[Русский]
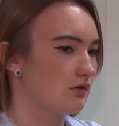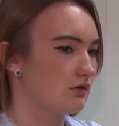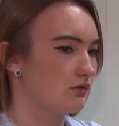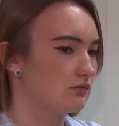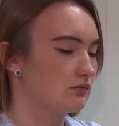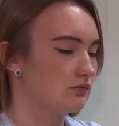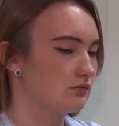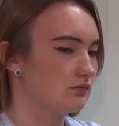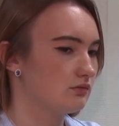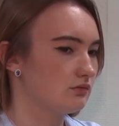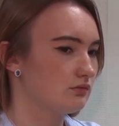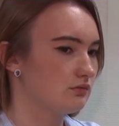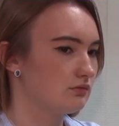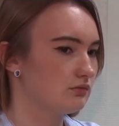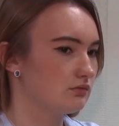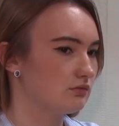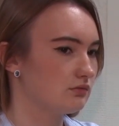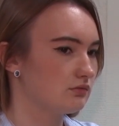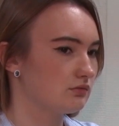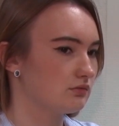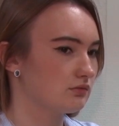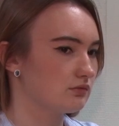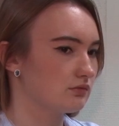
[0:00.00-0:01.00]

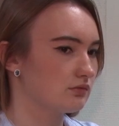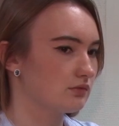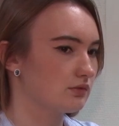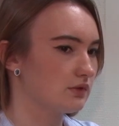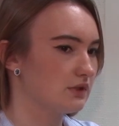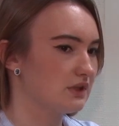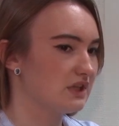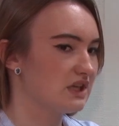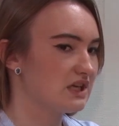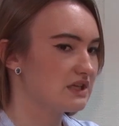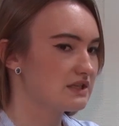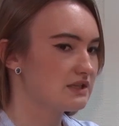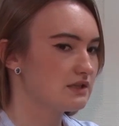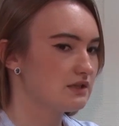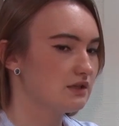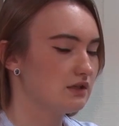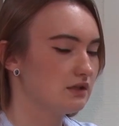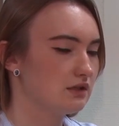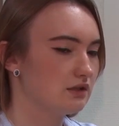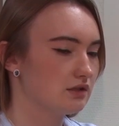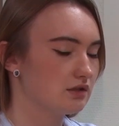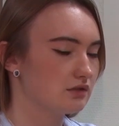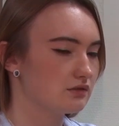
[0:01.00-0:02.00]
Ну,
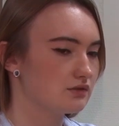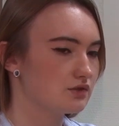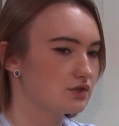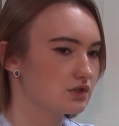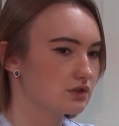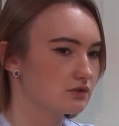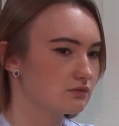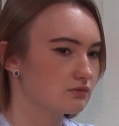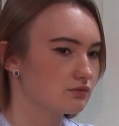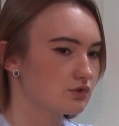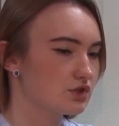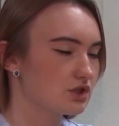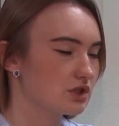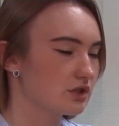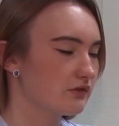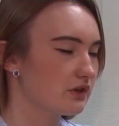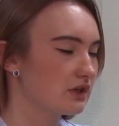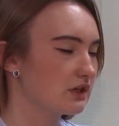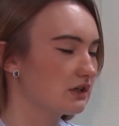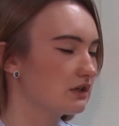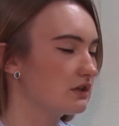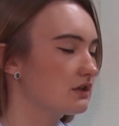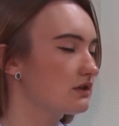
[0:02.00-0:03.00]
если у
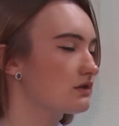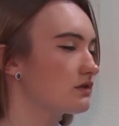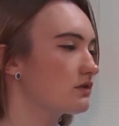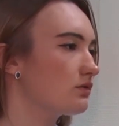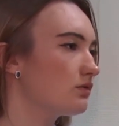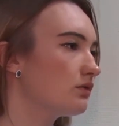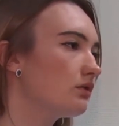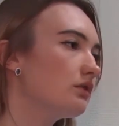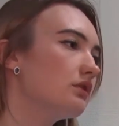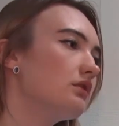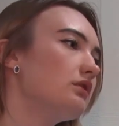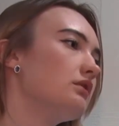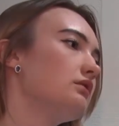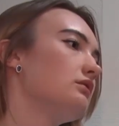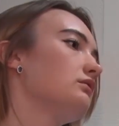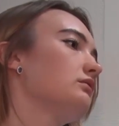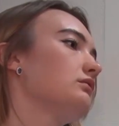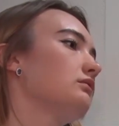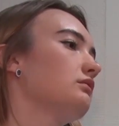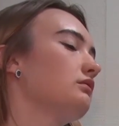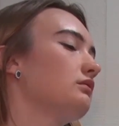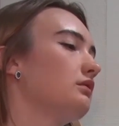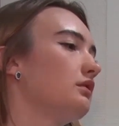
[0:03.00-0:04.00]
человека есть слух,
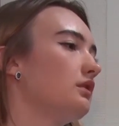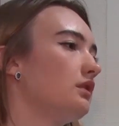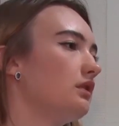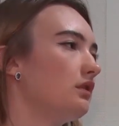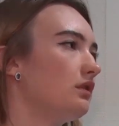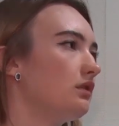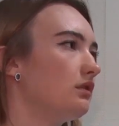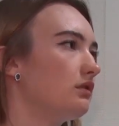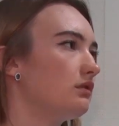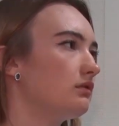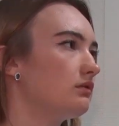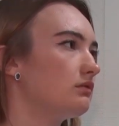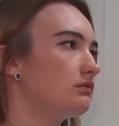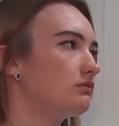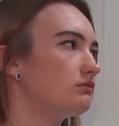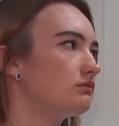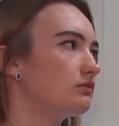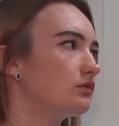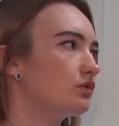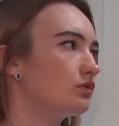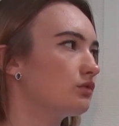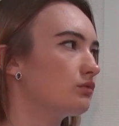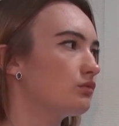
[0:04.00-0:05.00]

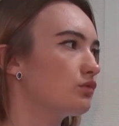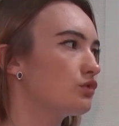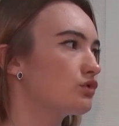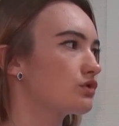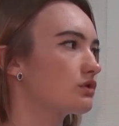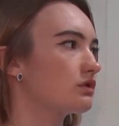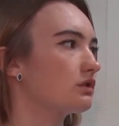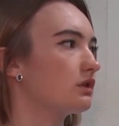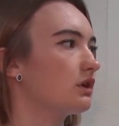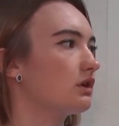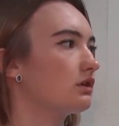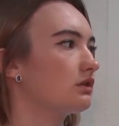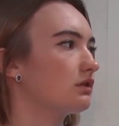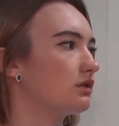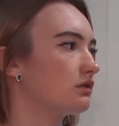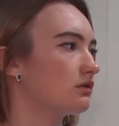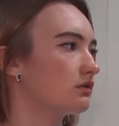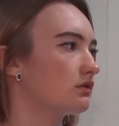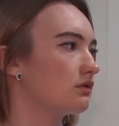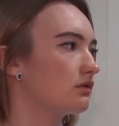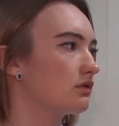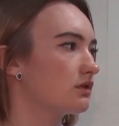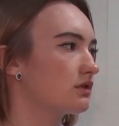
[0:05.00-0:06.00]
и он может
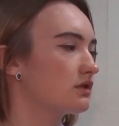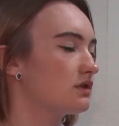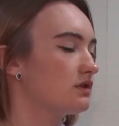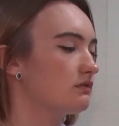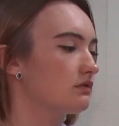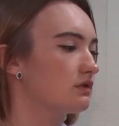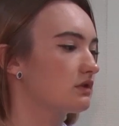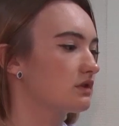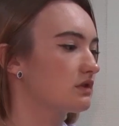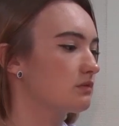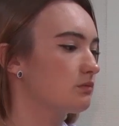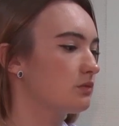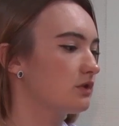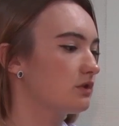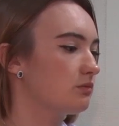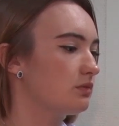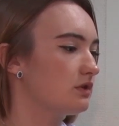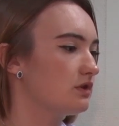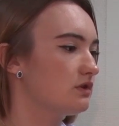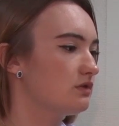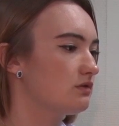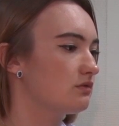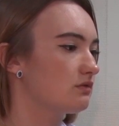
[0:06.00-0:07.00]
как-то красиво распеть
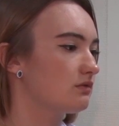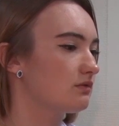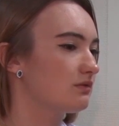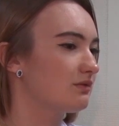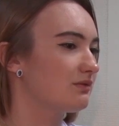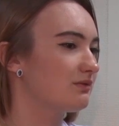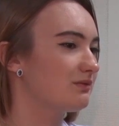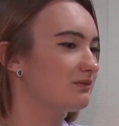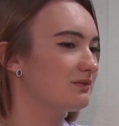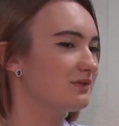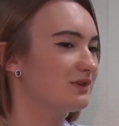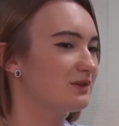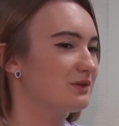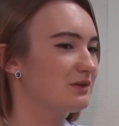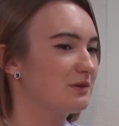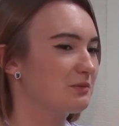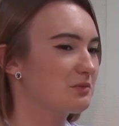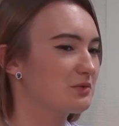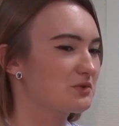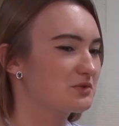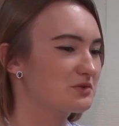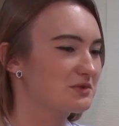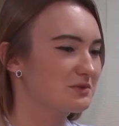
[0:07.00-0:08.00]
песню.
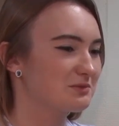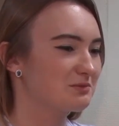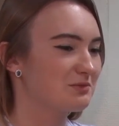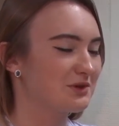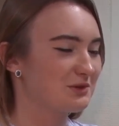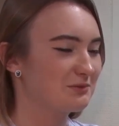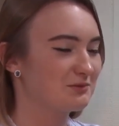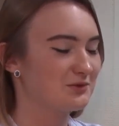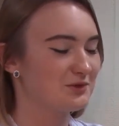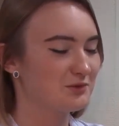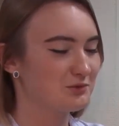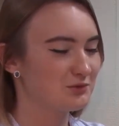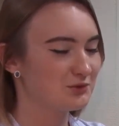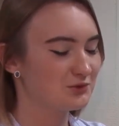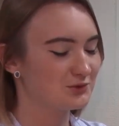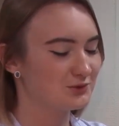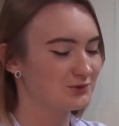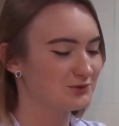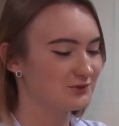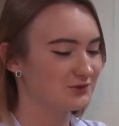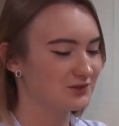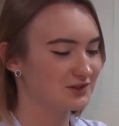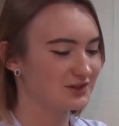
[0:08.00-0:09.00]
я просто прям не
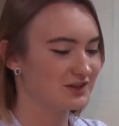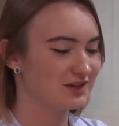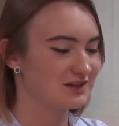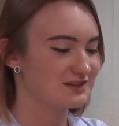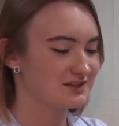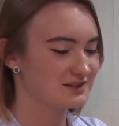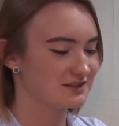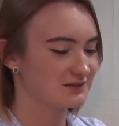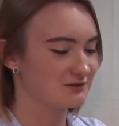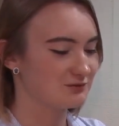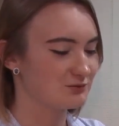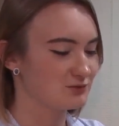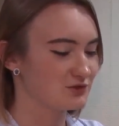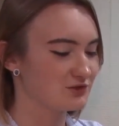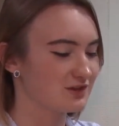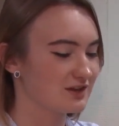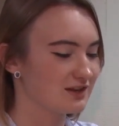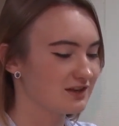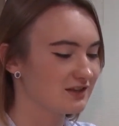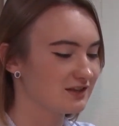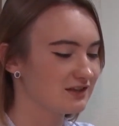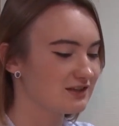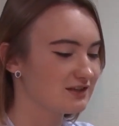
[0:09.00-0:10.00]
буду вникаться в
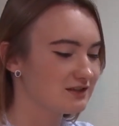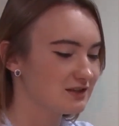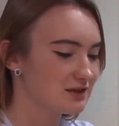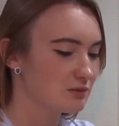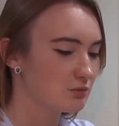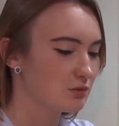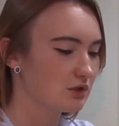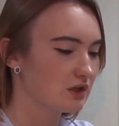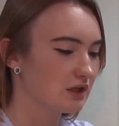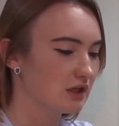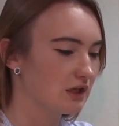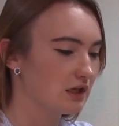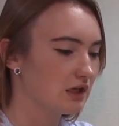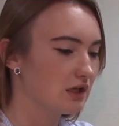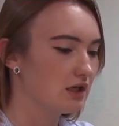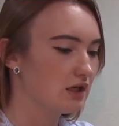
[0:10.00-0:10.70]
музыкальные термины.